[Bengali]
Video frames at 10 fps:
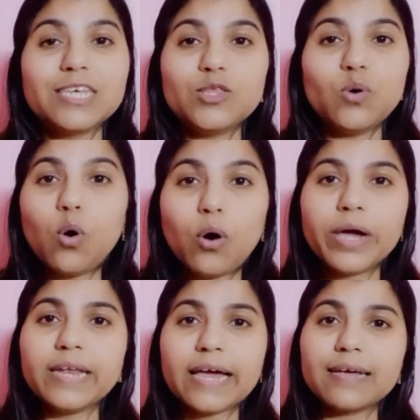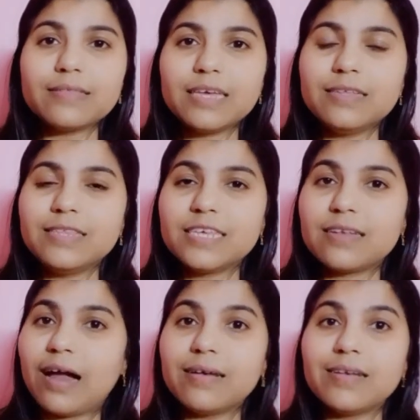কিন্তু হয় না এক এক দিন যে
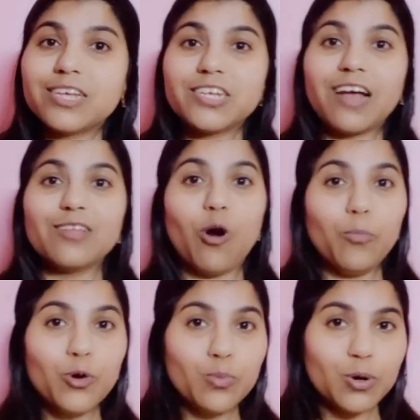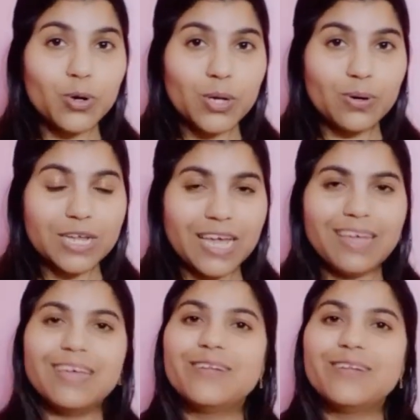রান্নার স্বাদ অপূর্ব হয়ে ওঠে